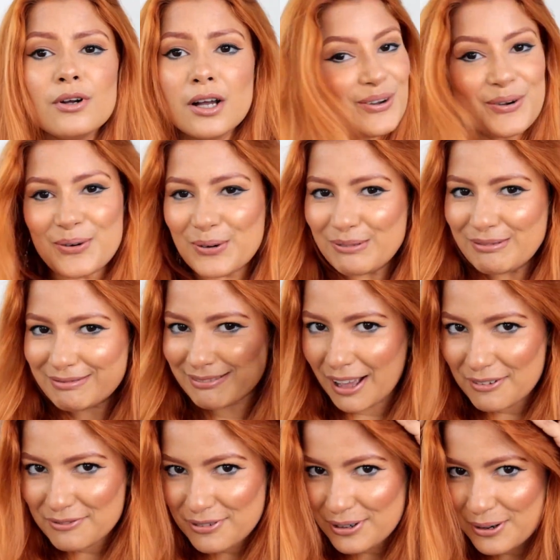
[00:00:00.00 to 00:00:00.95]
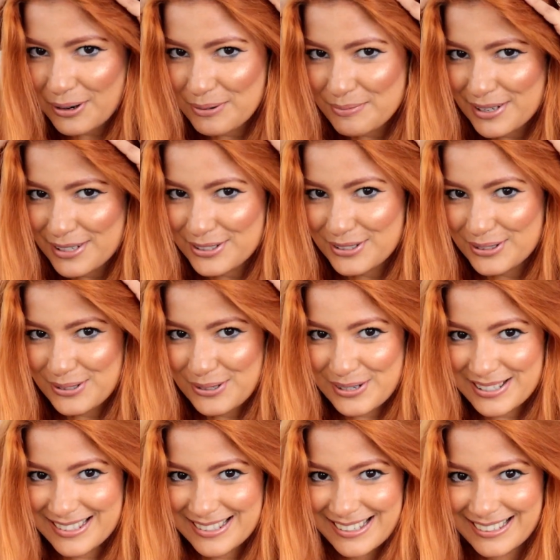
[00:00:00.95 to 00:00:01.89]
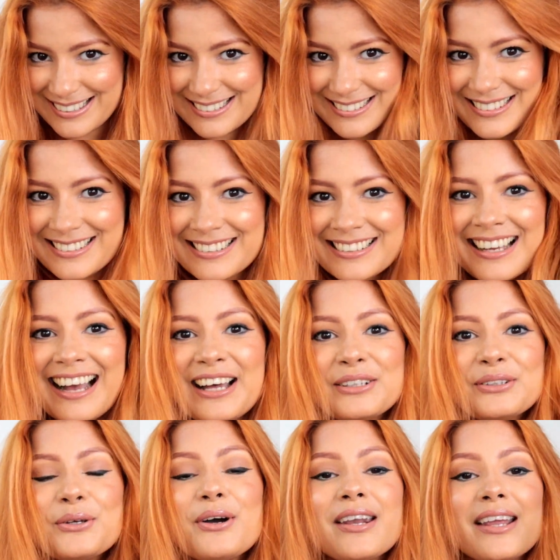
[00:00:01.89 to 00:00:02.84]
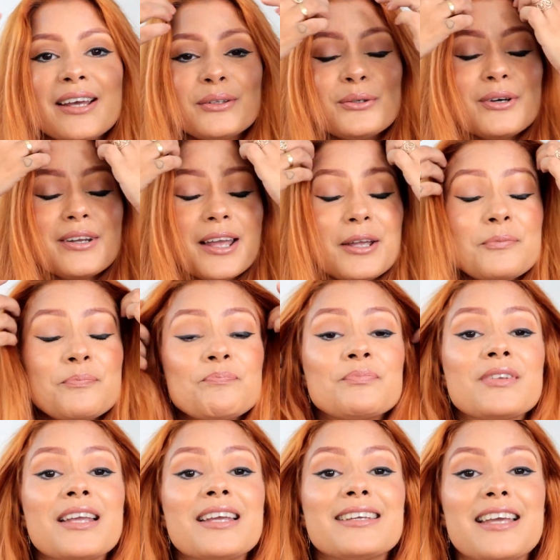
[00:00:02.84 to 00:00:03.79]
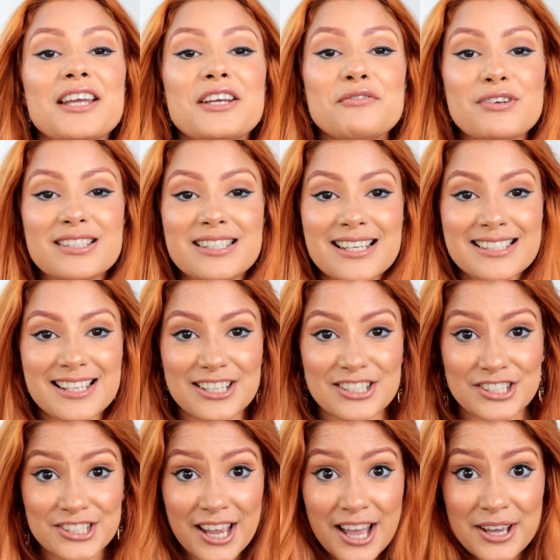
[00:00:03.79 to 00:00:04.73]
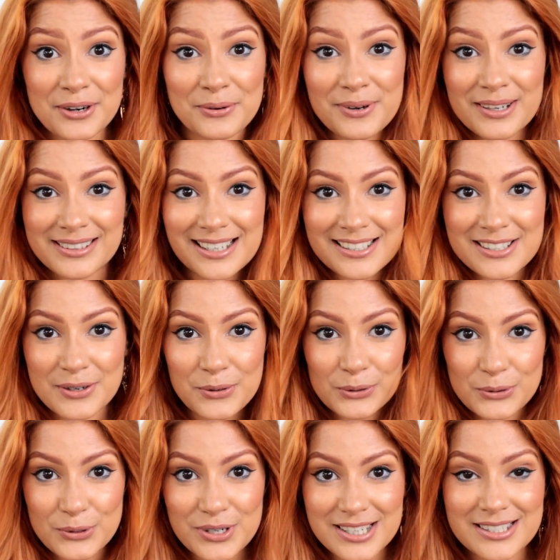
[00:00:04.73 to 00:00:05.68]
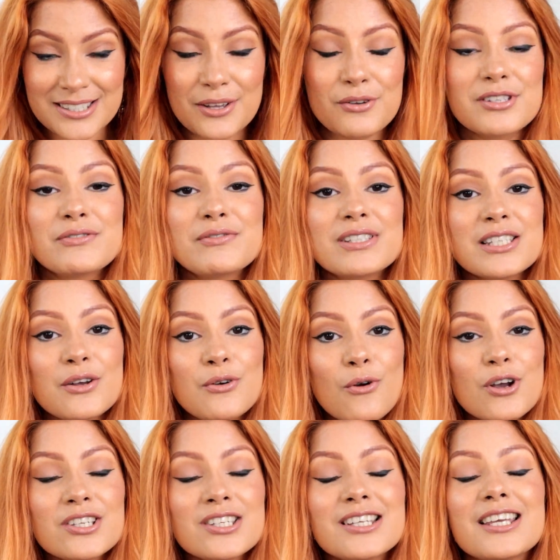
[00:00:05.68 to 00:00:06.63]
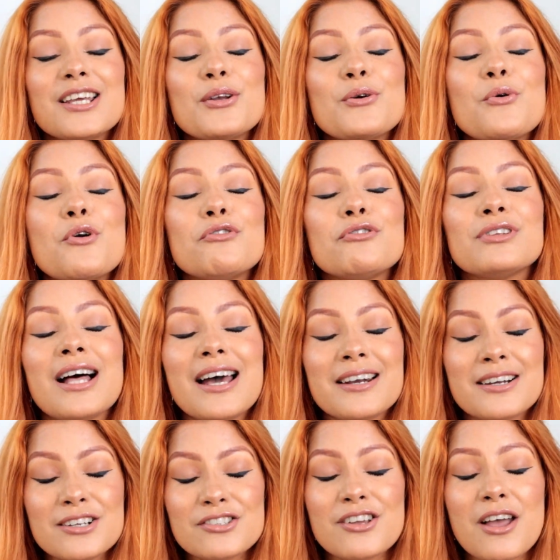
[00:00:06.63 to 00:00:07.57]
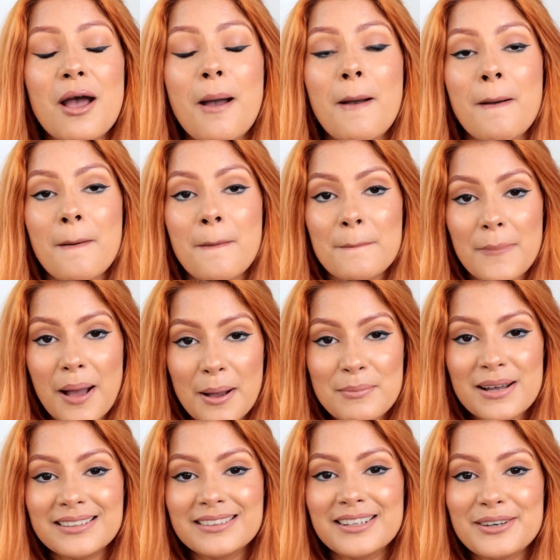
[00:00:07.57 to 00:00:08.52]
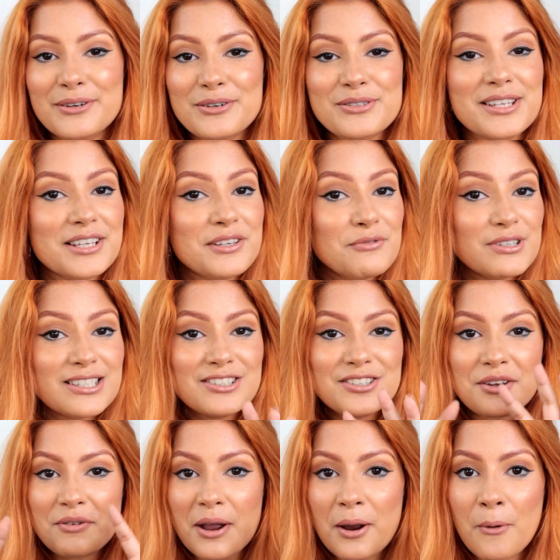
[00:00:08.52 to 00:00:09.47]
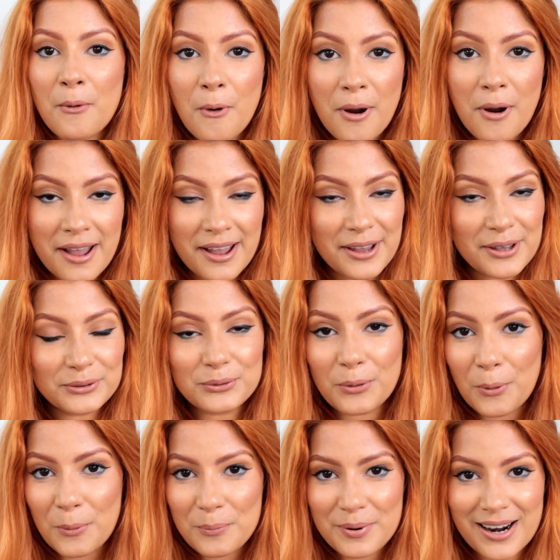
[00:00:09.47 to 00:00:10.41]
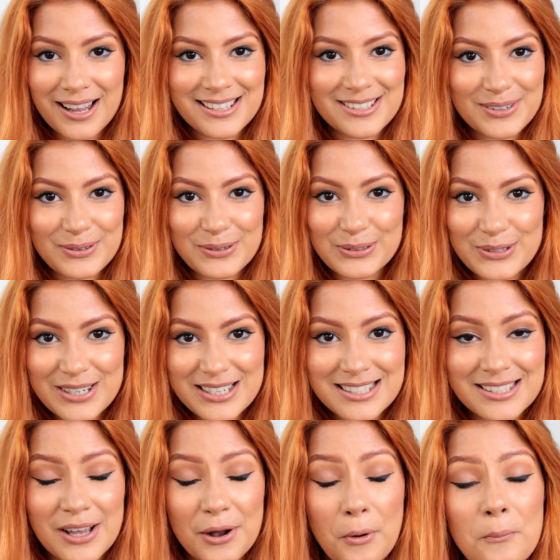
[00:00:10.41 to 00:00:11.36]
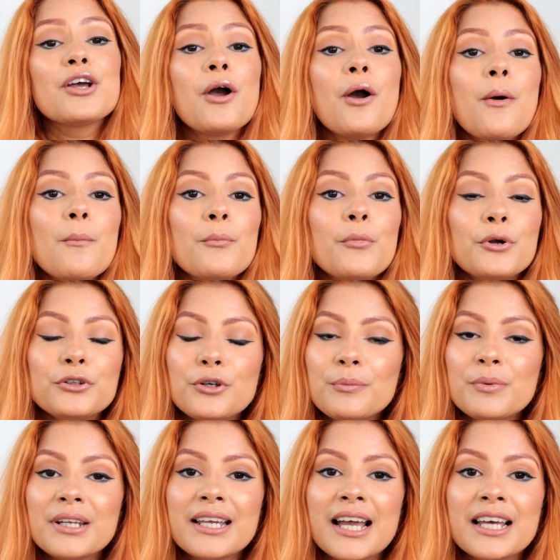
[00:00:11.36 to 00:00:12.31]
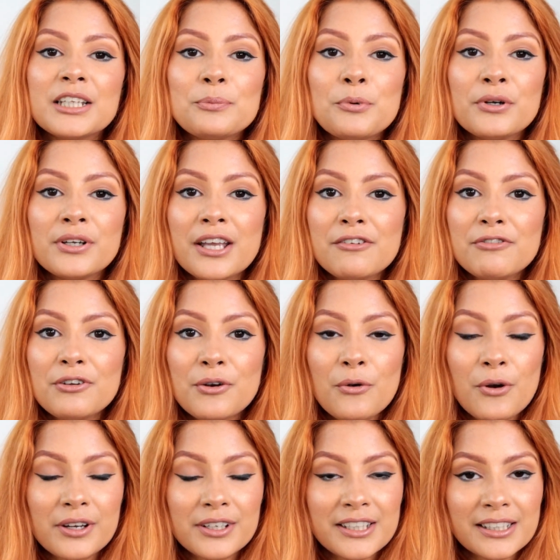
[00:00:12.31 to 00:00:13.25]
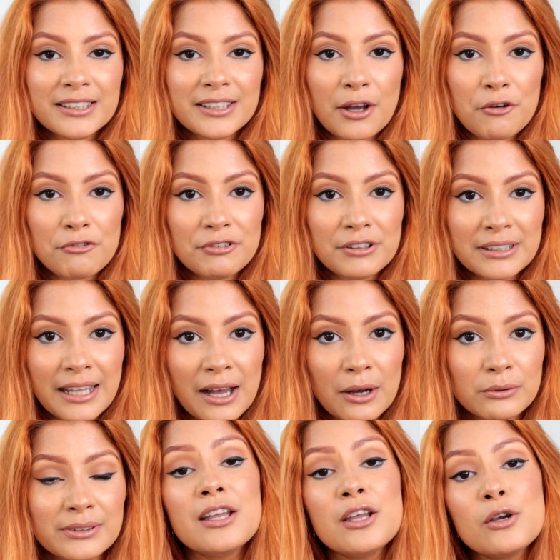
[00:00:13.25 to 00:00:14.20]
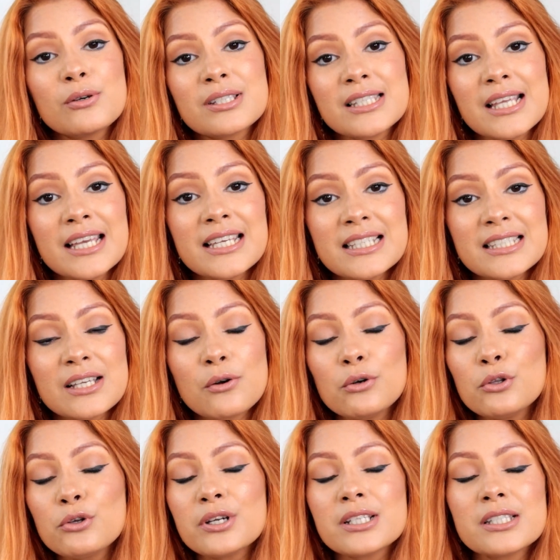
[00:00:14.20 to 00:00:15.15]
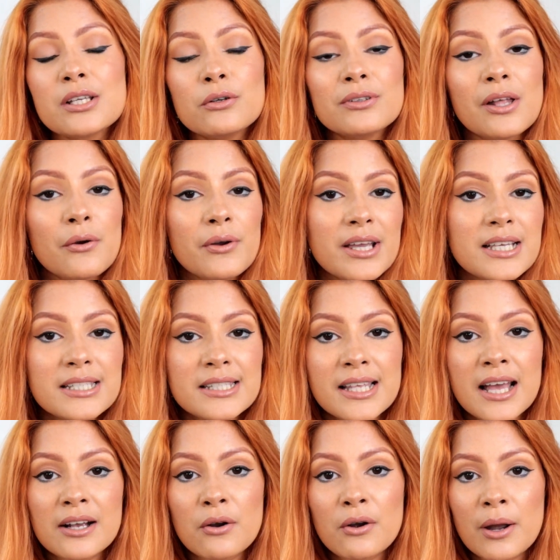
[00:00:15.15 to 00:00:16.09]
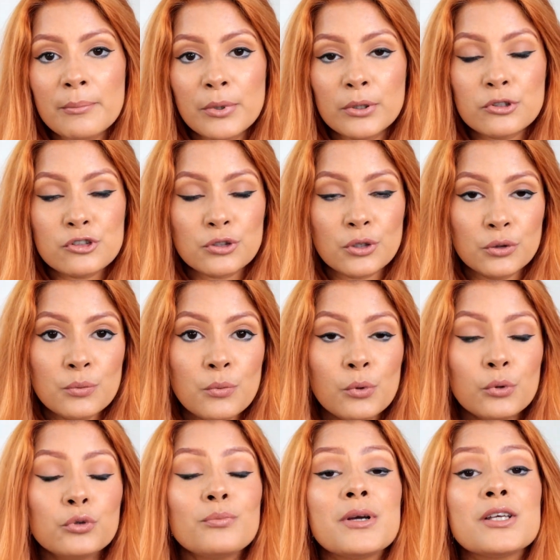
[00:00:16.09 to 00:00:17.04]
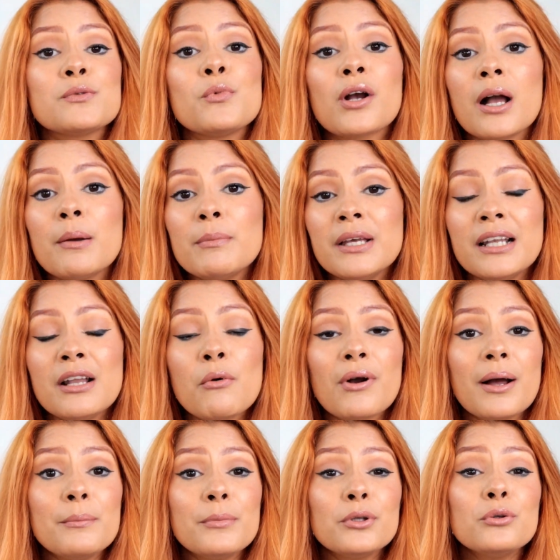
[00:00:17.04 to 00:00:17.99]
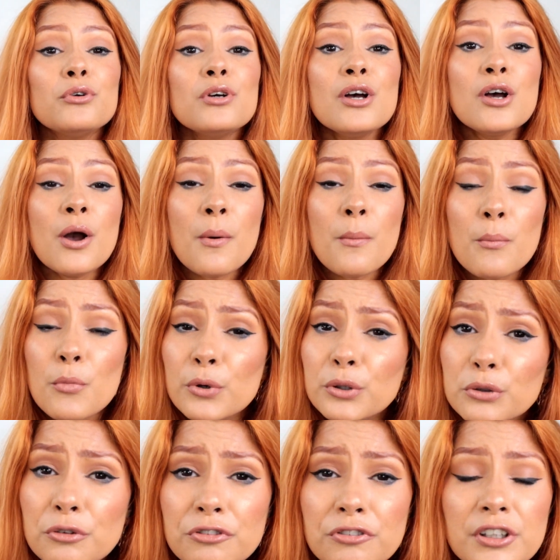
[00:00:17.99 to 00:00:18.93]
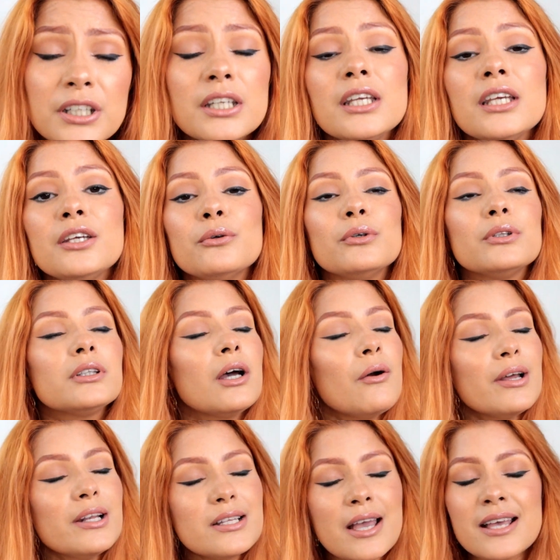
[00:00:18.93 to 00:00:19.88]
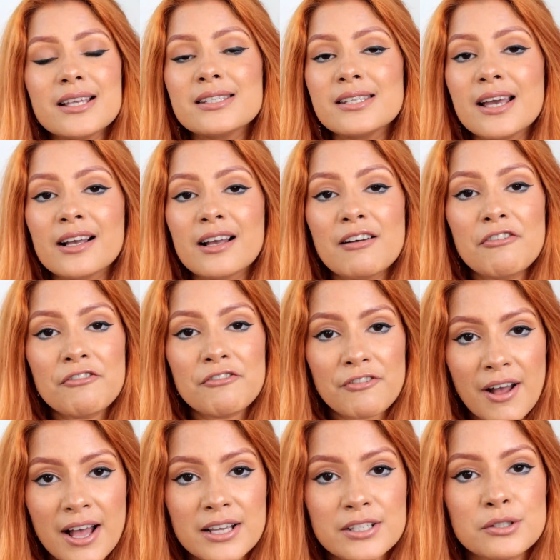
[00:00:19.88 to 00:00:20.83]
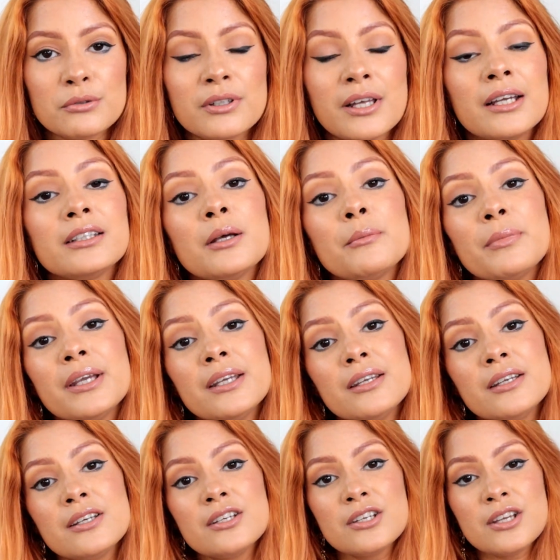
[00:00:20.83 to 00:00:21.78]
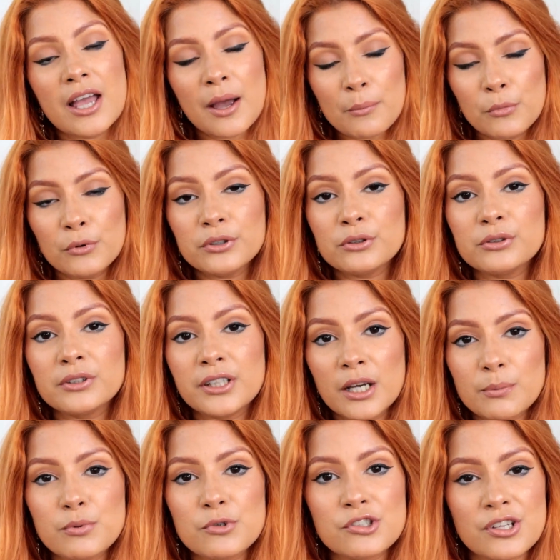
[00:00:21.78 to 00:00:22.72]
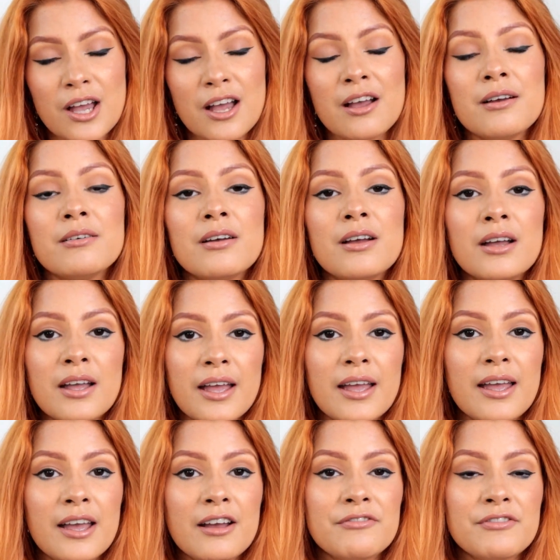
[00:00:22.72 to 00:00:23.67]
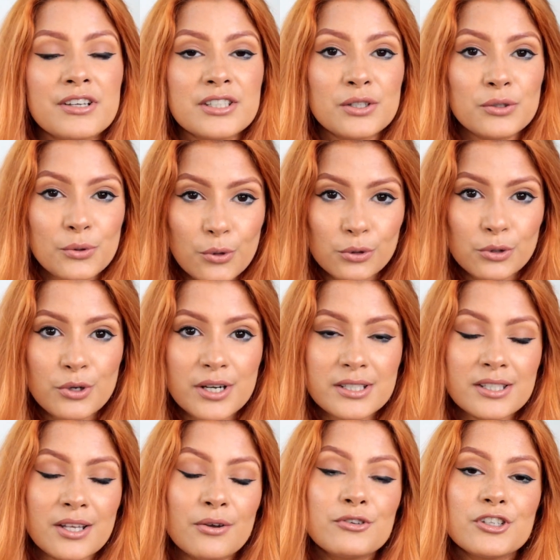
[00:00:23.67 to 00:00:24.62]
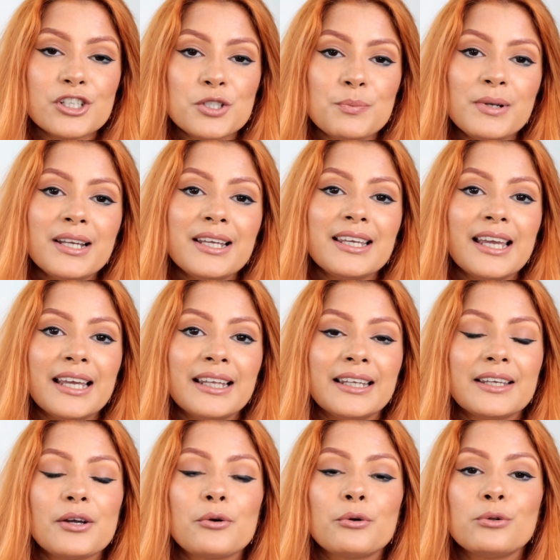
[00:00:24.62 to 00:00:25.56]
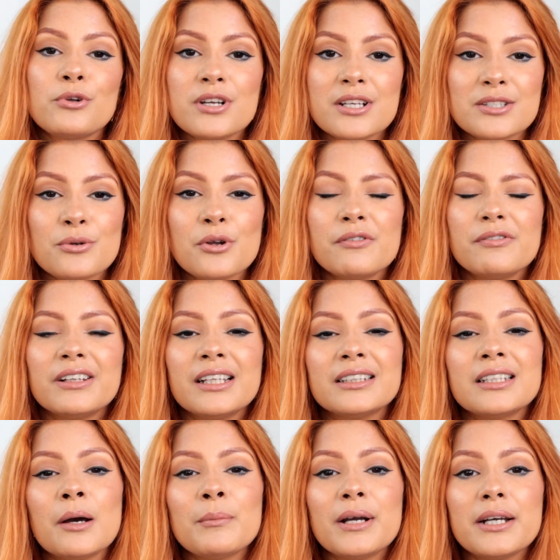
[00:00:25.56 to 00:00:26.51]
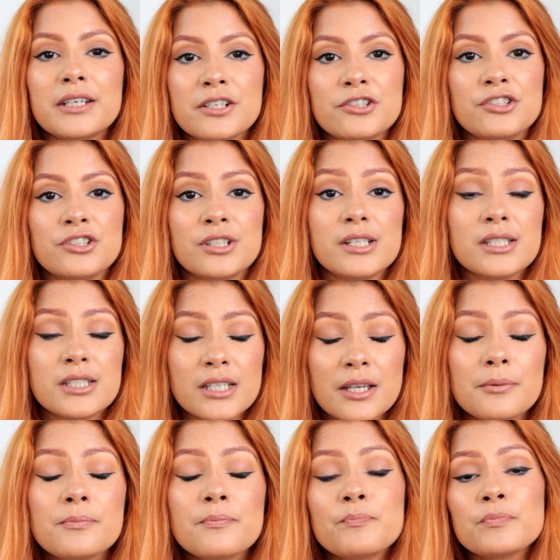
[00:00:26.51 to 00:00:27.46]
Não contava com minhas astúcias. Adorei, adorei. O que, que vocês acharam aí dessa coloração? Se você gosta daquele ruivo laranja babadeiro, eu sei que você já vai correndo comprar essa coloração. Muito obrigada por quem ficou aqui até o final. Eu sei que essa coloração não resseca o cabelo de todo mundo, mas meu cabelo é um cabelo muito fininho, então ele resseca fácil, tá? E então, também é muito tempo já é, fazendo coloração. Eu já expliquei, né, que a coloração revela dá uma agredida assim.